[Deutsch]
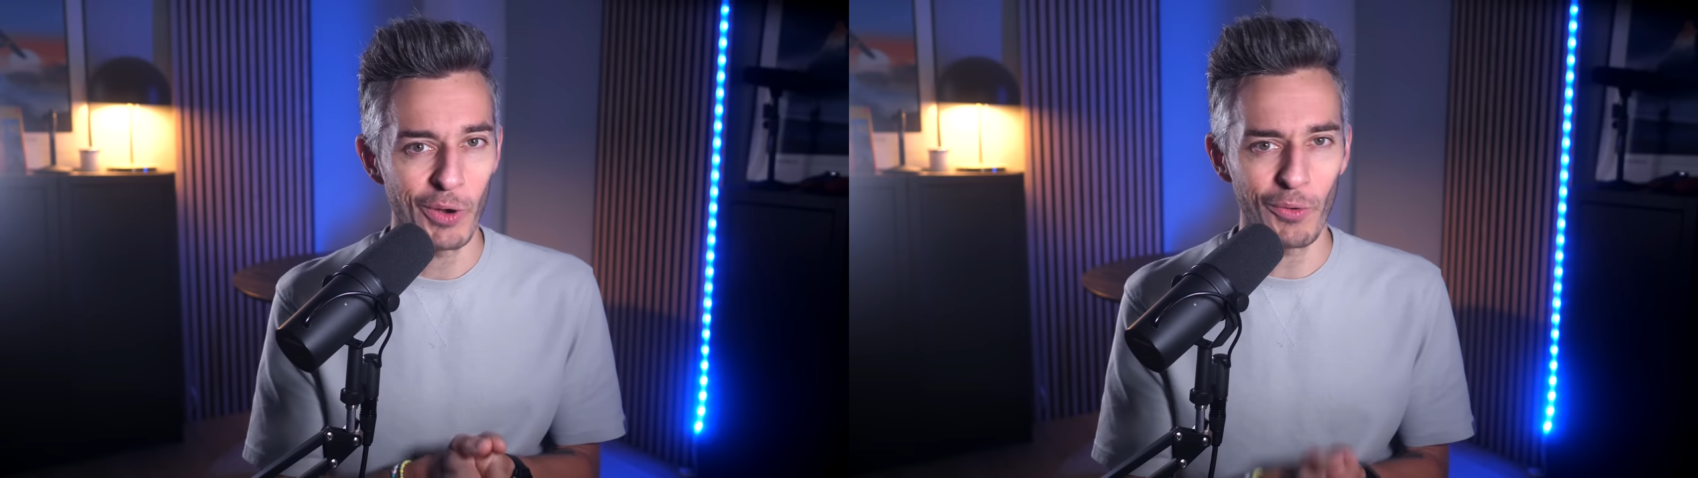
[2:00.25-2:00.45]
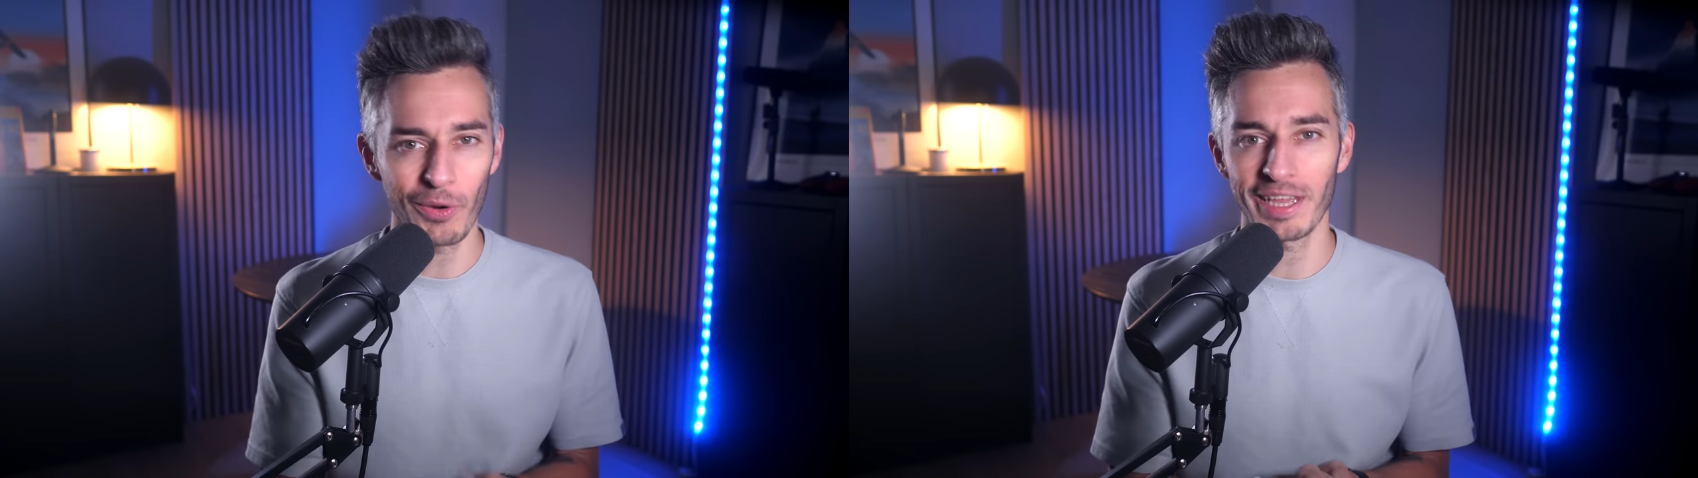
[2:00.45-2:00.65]

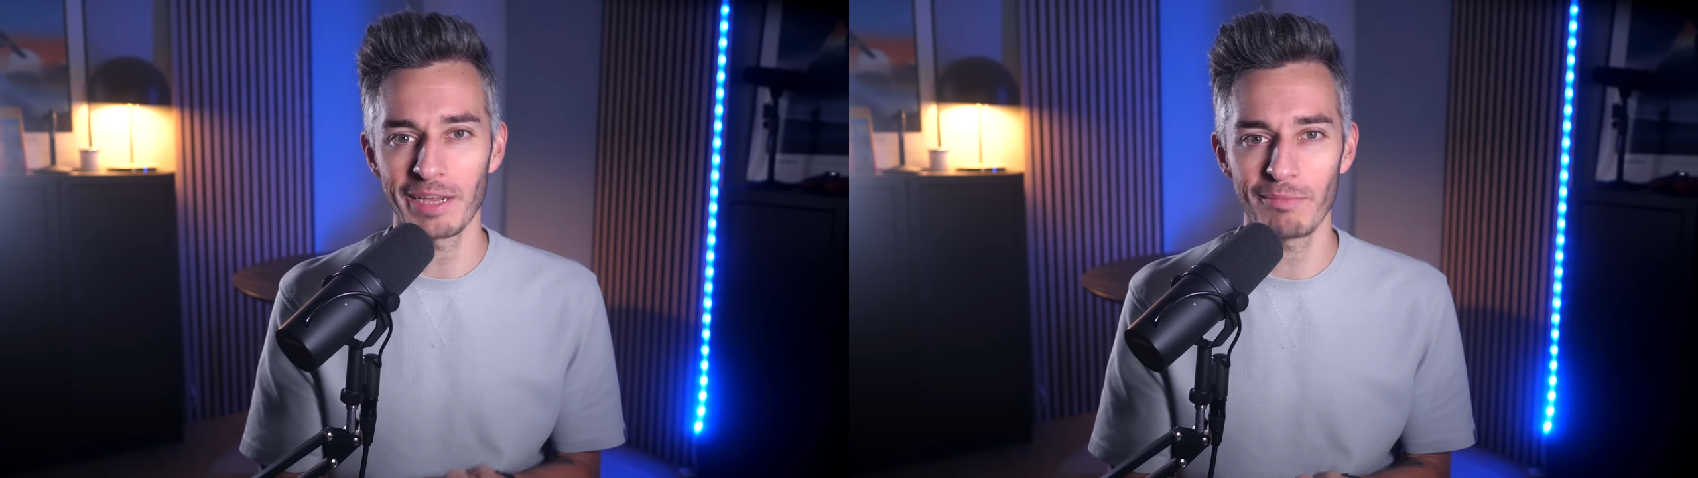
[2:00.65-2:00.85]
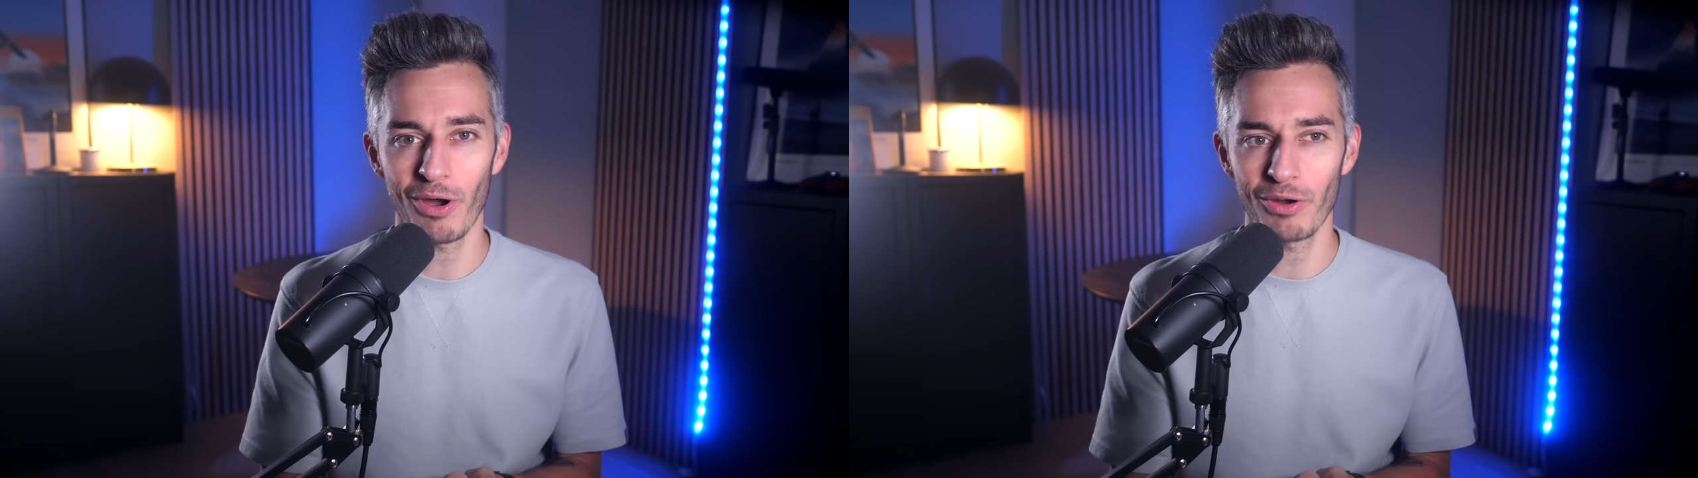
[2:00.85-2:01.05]
oder
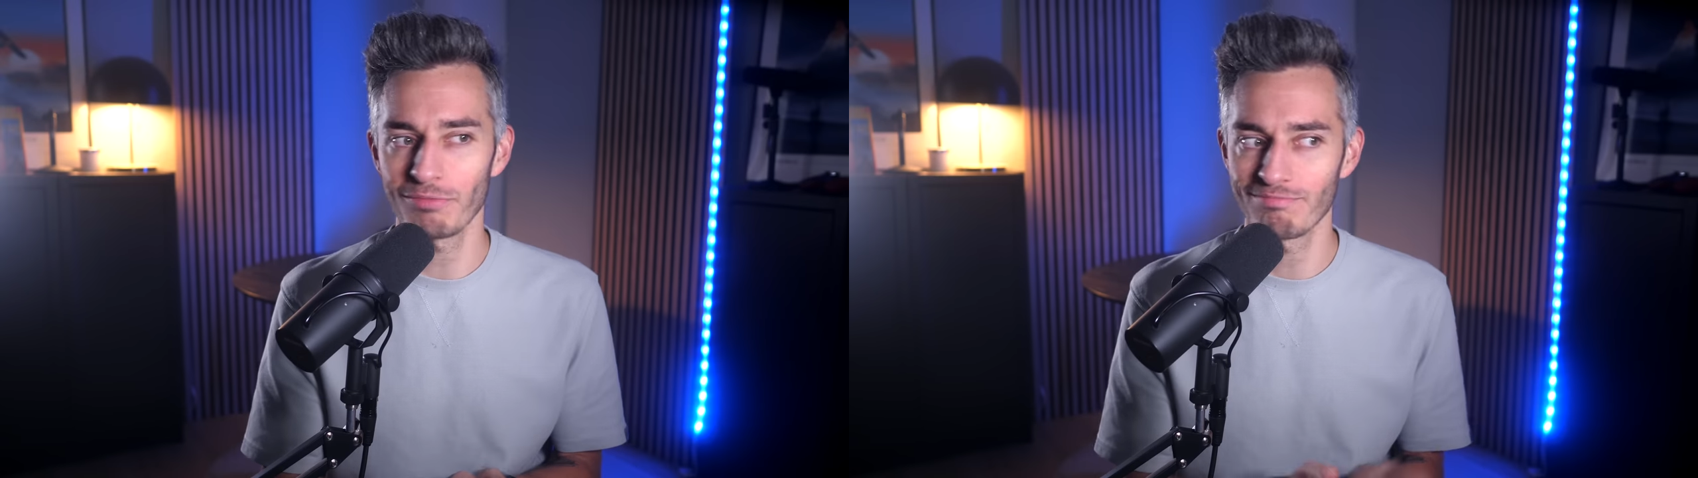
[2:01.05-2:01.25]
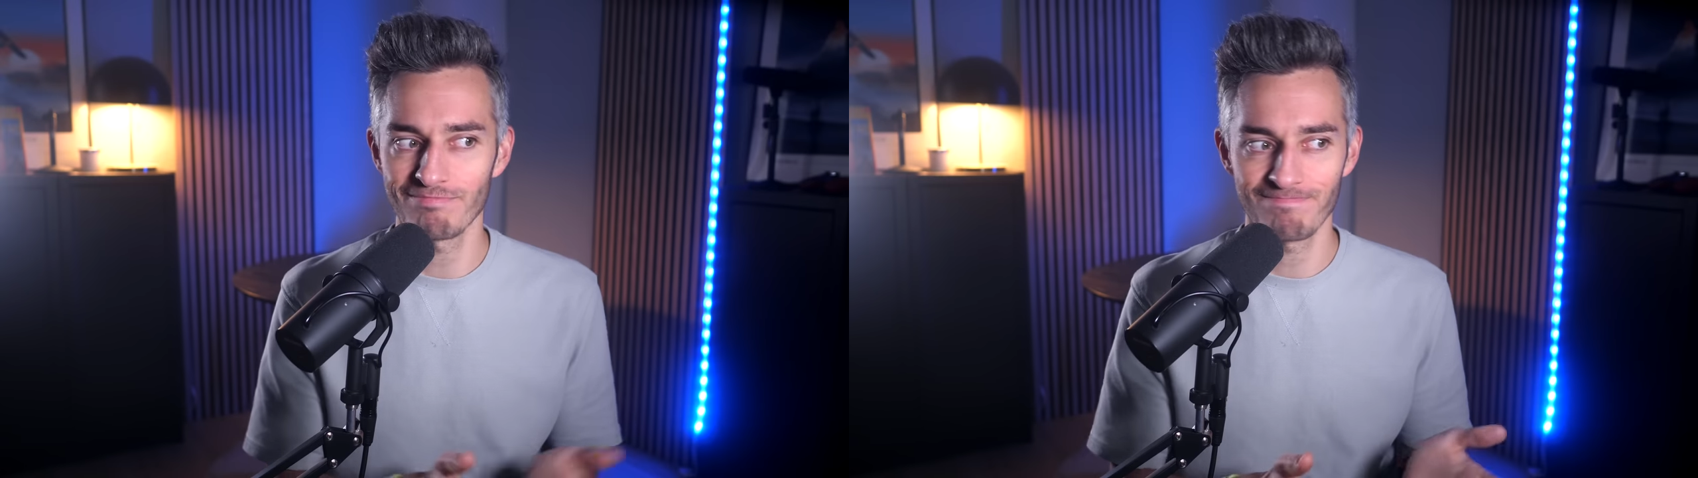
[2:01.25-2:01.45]
eben auch
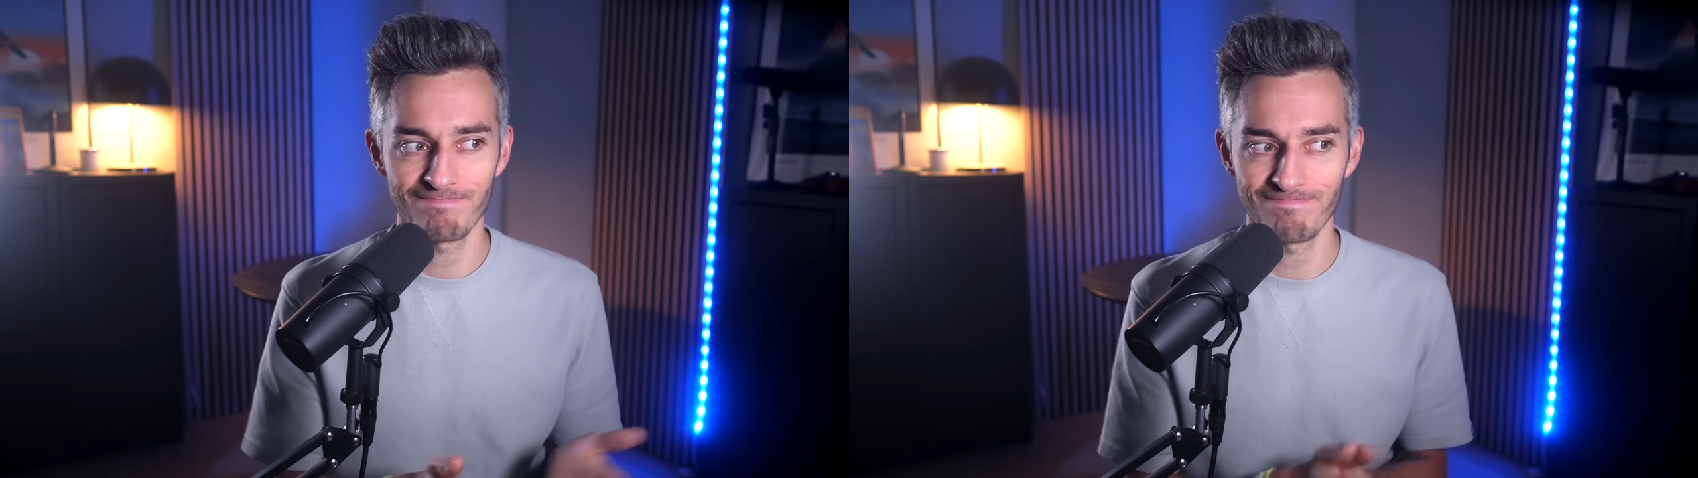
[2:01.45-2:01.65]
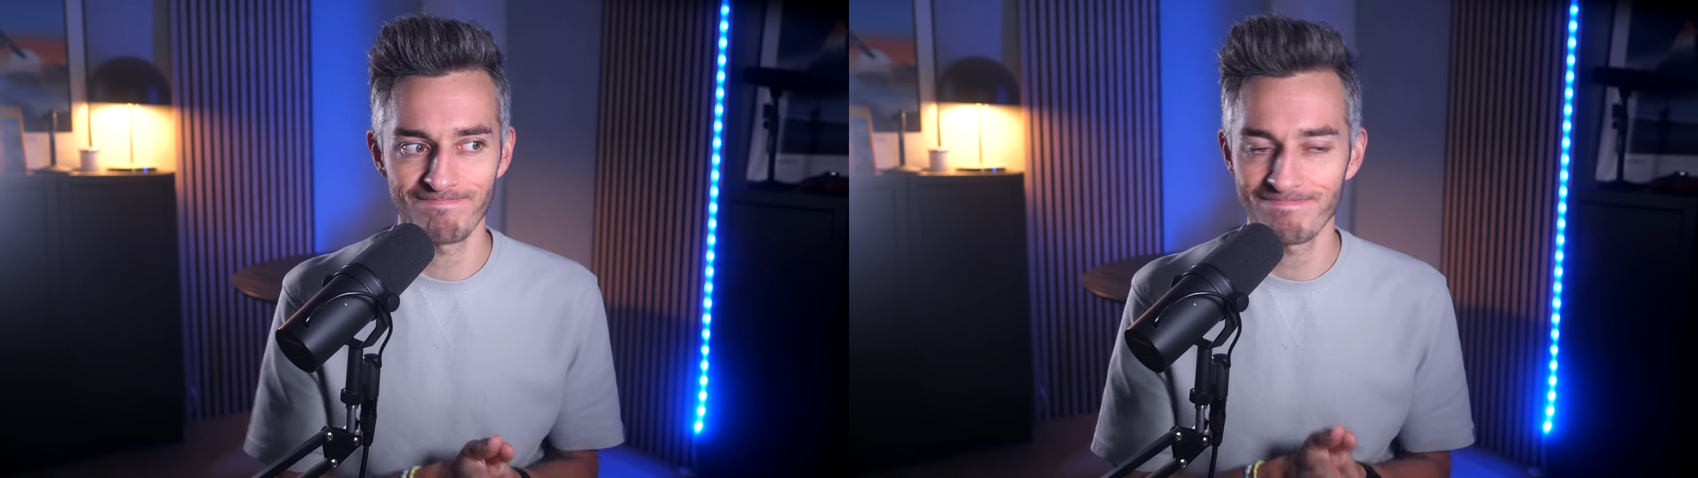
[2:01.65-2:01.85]

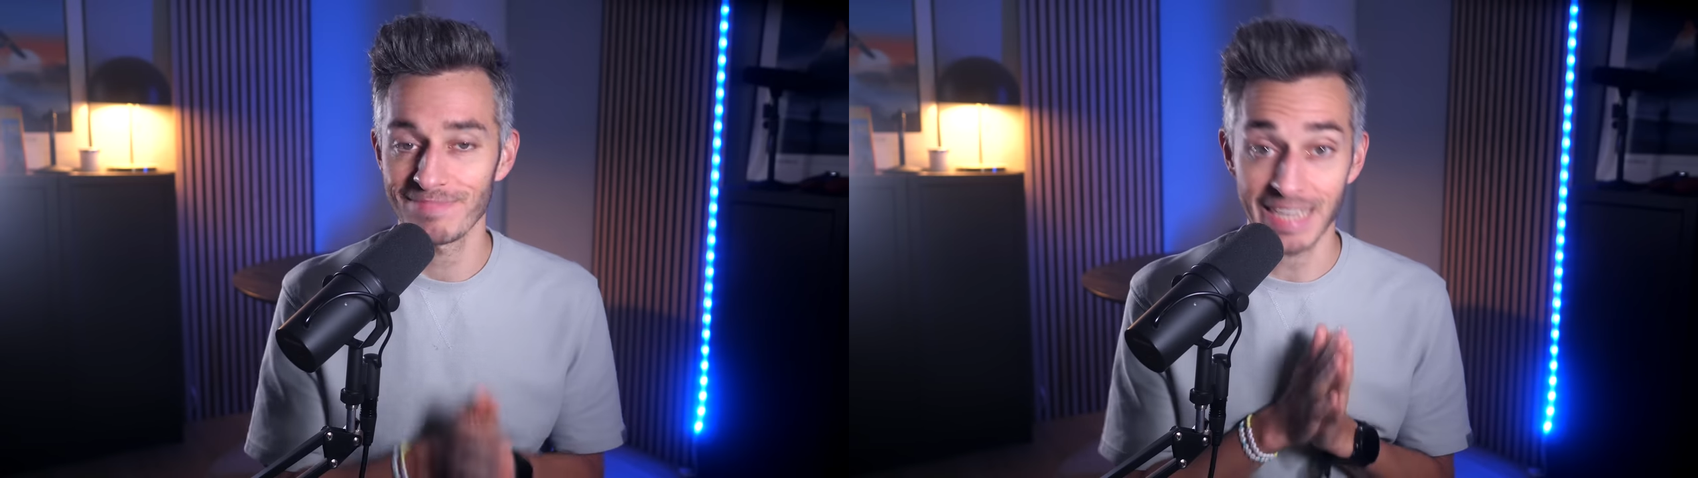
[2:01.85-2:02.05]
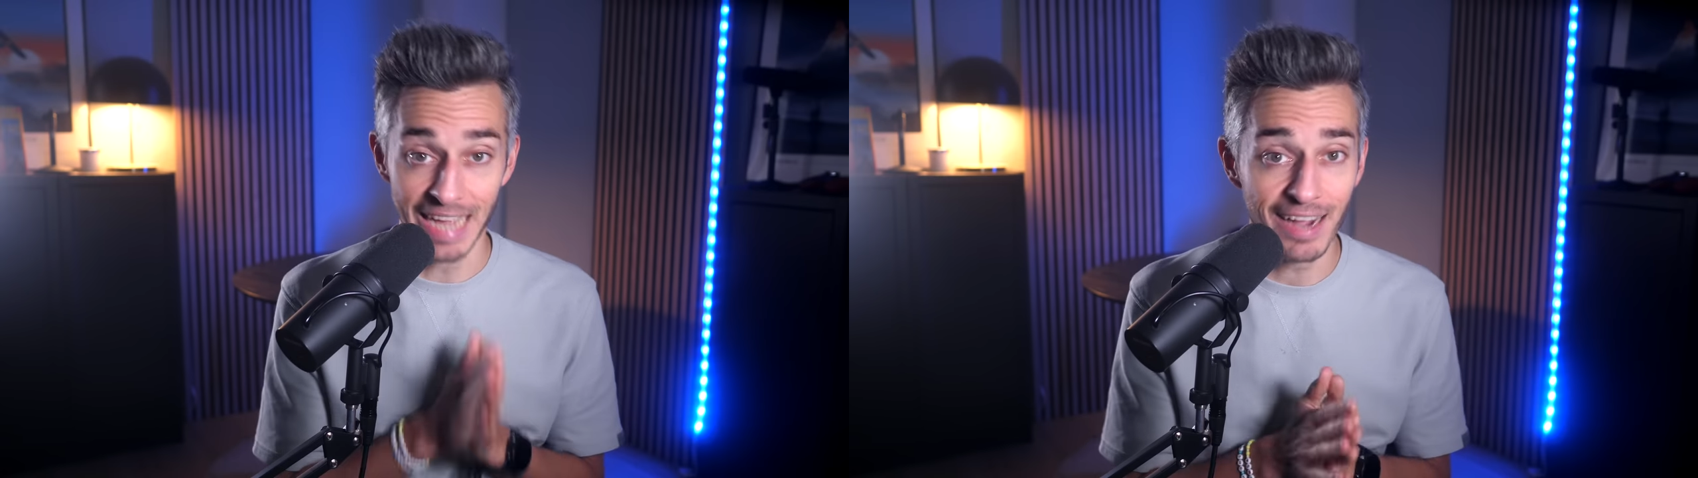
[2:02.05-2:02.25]

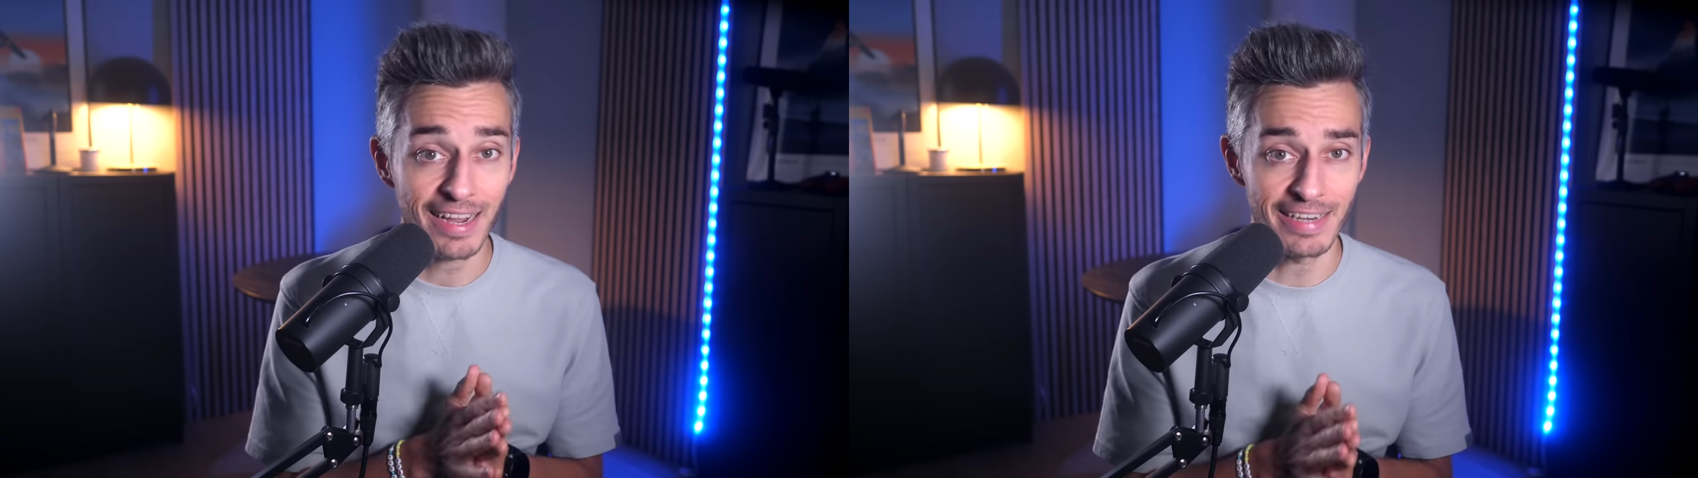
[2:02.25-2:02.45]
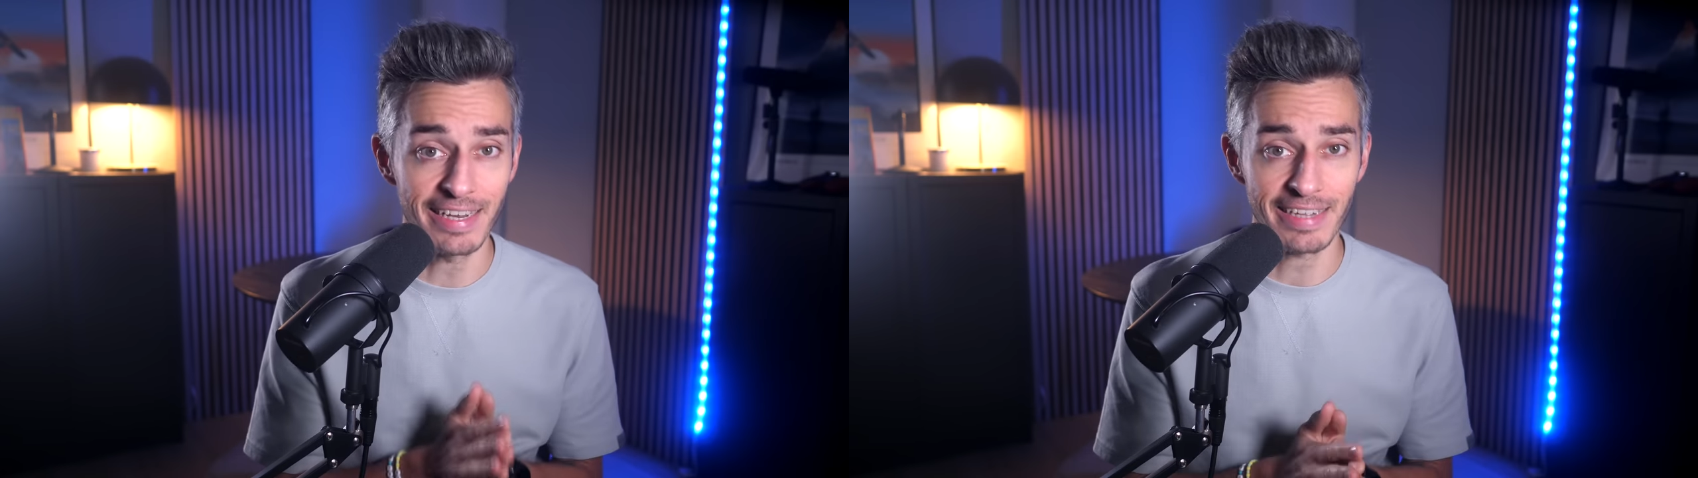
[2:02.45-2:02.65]
gar keine